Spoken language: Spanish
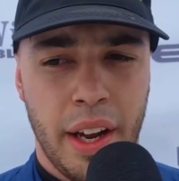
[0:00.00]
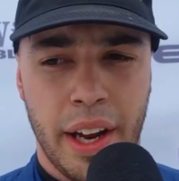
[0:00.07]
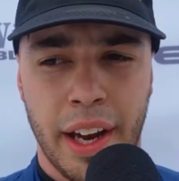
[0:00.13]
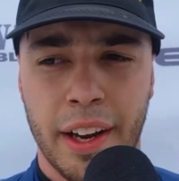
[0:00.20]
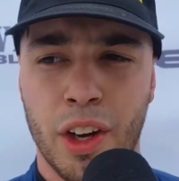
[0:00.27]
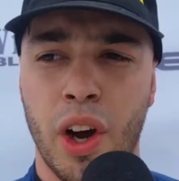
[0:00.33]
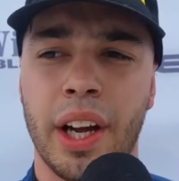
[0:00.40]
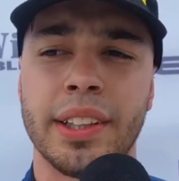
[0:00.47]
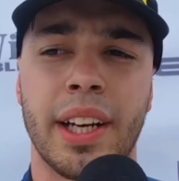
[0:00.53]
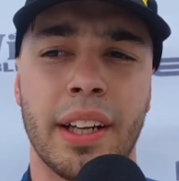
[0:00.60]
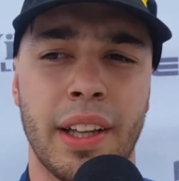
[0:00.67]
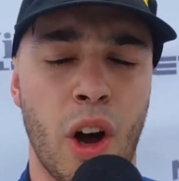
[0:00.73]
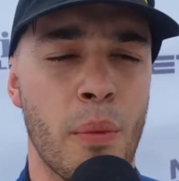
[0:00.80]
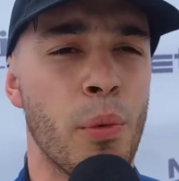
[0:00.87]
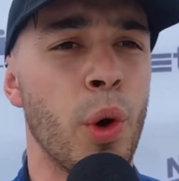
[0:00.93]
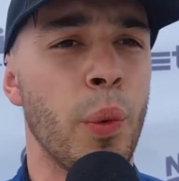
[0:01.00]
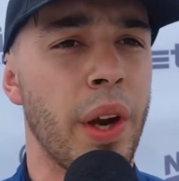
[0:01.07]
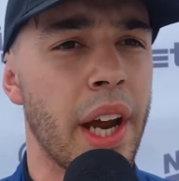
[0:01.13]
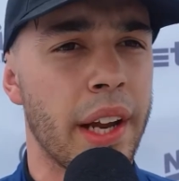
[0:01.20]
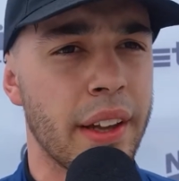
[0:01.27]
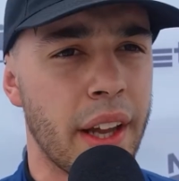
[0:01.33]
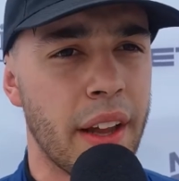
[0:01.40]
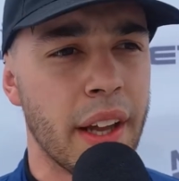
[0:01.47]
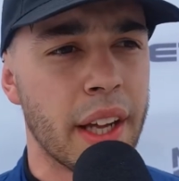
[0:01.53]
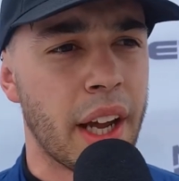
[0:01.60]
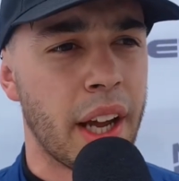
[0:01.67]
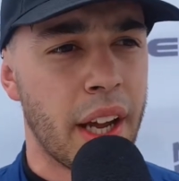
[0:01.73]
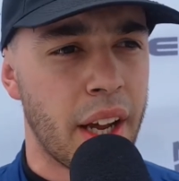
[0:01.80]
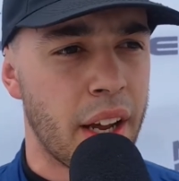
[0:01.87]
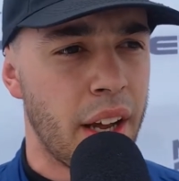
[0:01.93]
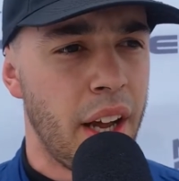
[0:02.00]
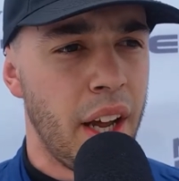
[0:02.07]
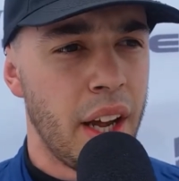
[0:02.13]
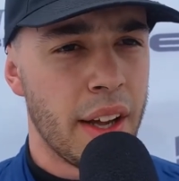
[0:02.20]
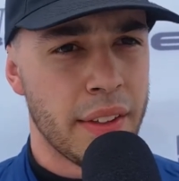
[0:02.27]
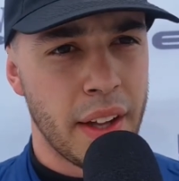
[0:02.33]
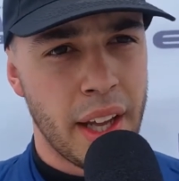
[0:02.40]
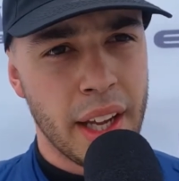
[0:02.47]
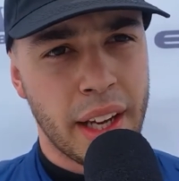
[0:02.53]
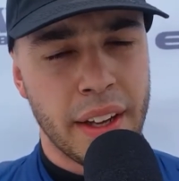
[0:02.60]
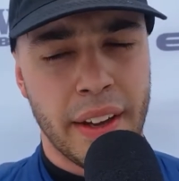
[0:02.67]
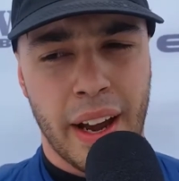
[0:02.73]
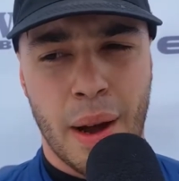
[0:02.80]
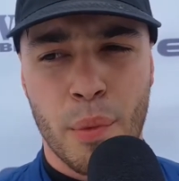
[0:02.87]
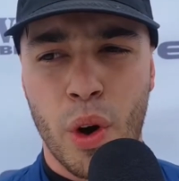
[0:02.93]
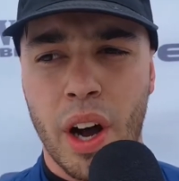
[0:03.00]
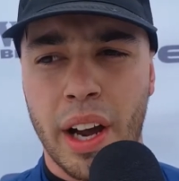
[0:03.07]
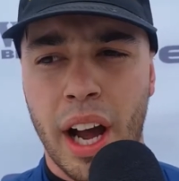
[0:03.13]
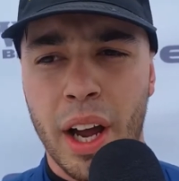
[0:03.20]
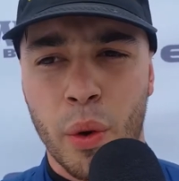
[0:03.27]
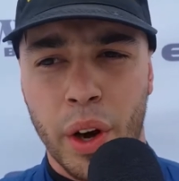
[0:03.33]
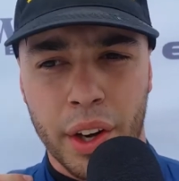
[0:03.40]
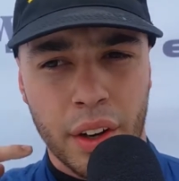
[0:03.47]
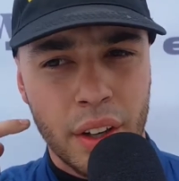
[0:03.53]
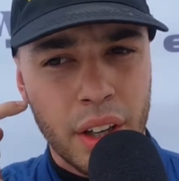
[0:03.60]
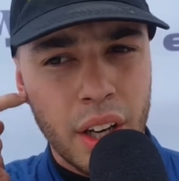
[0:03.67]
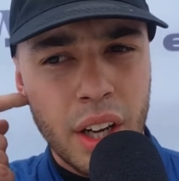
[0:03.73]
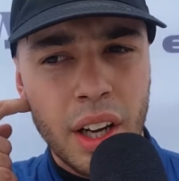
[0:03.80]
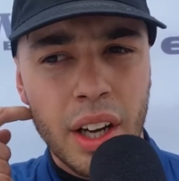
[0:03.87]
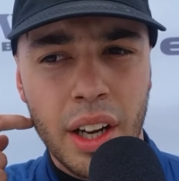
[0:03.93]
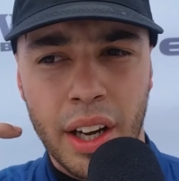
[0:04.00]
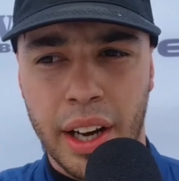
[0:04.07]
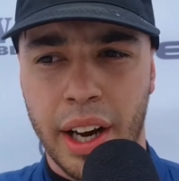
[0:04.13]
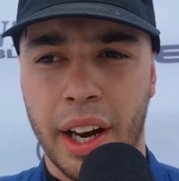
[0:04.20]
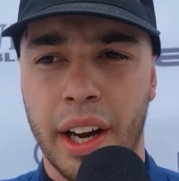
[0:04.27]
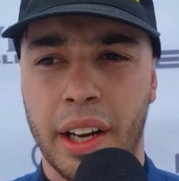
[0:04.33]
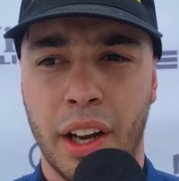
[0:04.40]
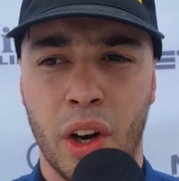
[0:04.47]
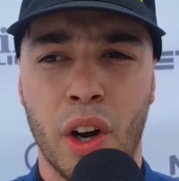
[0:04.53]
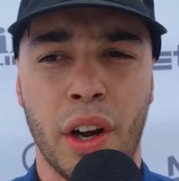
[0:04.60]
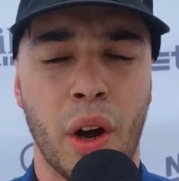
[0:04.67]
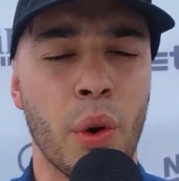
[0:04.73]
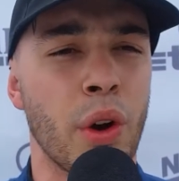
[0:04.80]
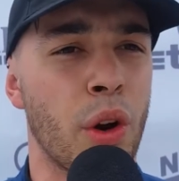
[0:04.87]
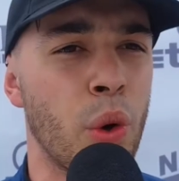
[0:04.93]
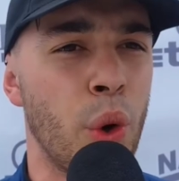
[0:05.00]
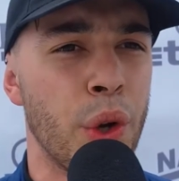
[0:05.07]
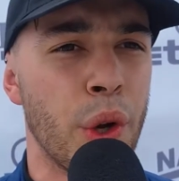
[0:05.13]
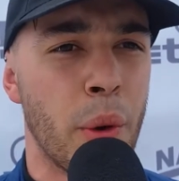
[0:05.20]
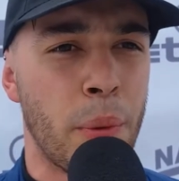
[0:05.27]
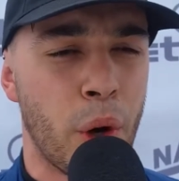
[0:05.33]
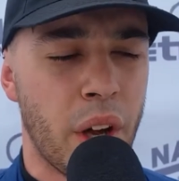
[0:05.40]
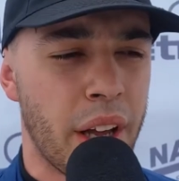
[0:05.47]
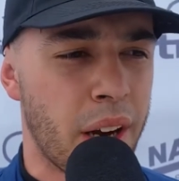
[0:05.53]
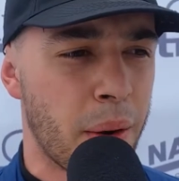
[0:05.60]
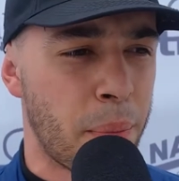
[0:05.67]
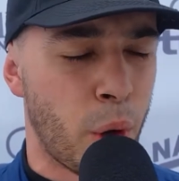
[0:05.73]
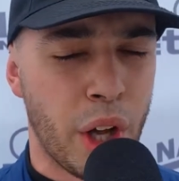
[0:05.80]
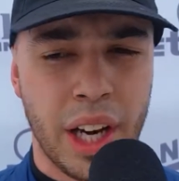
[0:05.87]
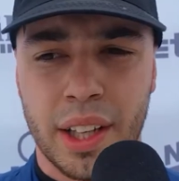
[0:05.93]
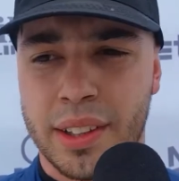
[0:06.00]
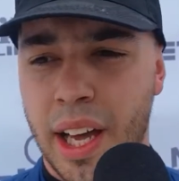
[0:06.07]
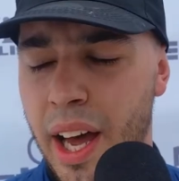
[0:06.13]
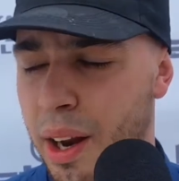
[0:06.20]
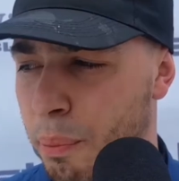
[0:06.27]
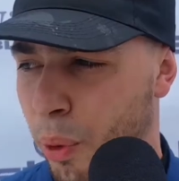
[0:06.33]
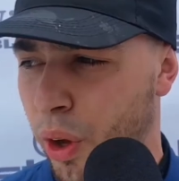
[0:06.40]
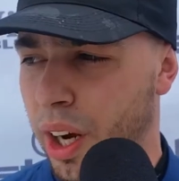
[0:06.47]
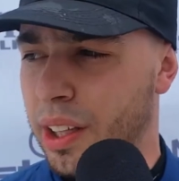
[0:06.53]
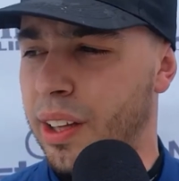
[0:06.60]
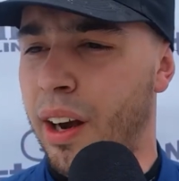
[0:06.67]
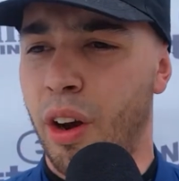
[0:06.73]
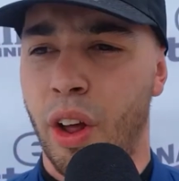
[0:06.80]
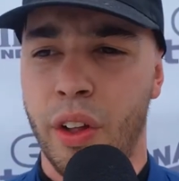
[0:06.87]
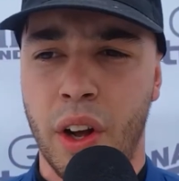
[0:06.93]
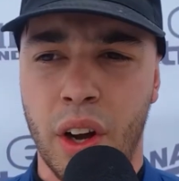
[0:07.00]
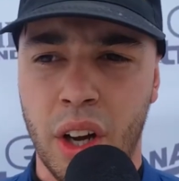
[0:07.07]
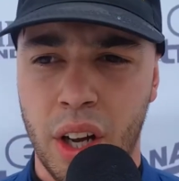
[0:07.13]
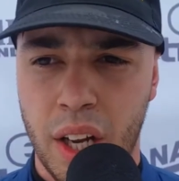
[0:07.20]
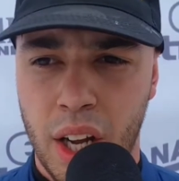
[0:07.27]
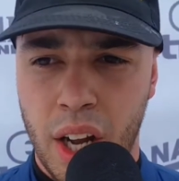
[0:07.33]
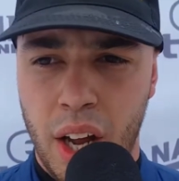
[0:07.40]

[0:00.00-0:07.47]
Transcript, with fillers: Eh, nos han tratado muy bien desde que, que llegamos acá y bueno, eh, creo que es un orgullo poder, poder estar, poder estar los dos.